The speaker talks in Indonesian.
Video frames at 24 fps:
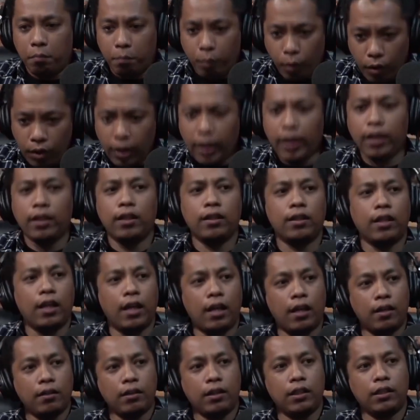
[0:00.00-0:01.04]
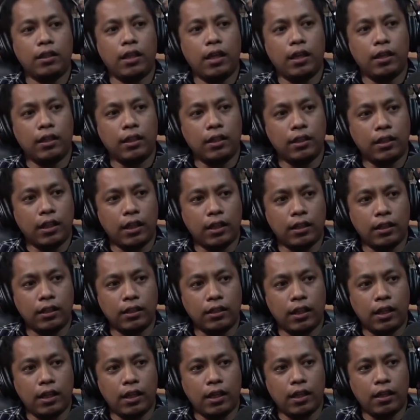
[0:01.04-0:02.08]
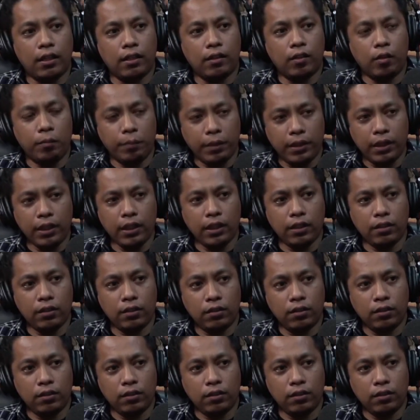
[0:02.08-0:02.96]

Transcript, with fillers: Boleh kita kita kita kita komediin.